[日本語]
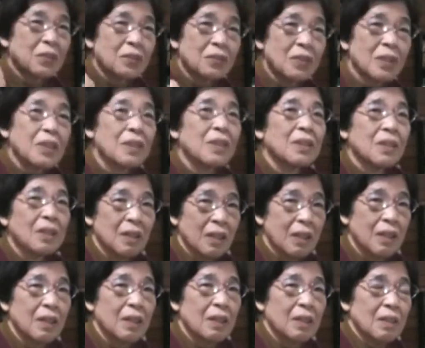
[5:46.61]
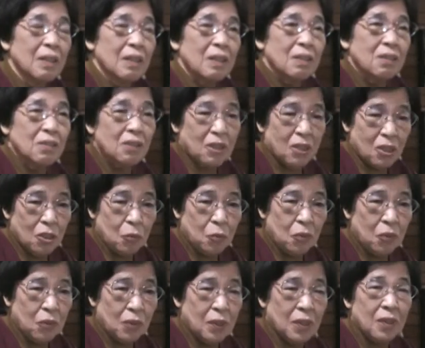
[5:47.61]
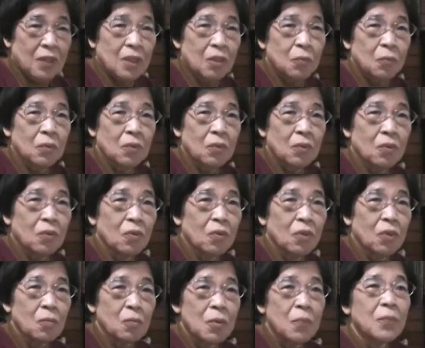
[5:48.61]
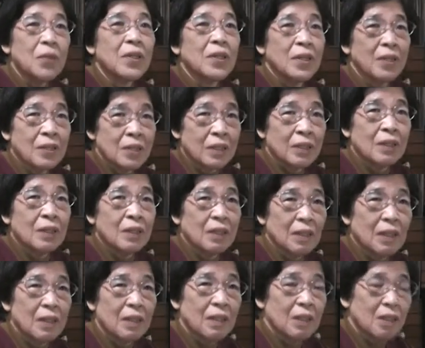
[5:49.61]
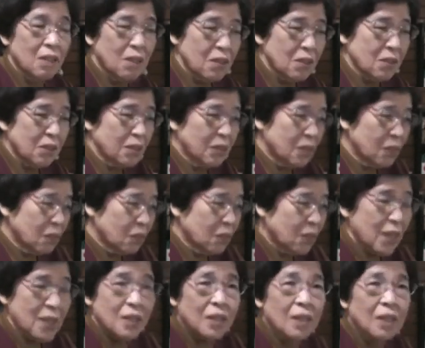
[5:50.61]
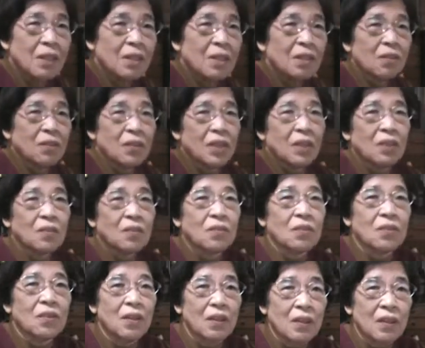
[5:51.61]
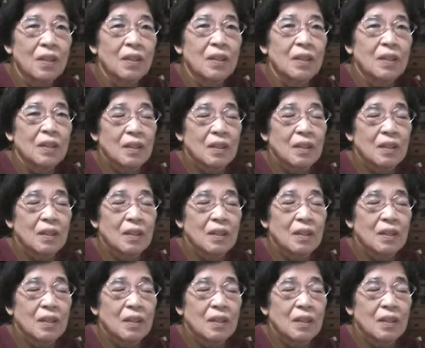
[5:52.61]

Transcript: くなってねそれで着物だってもうほこりまみれですからねそれがこう重なっての格好でね、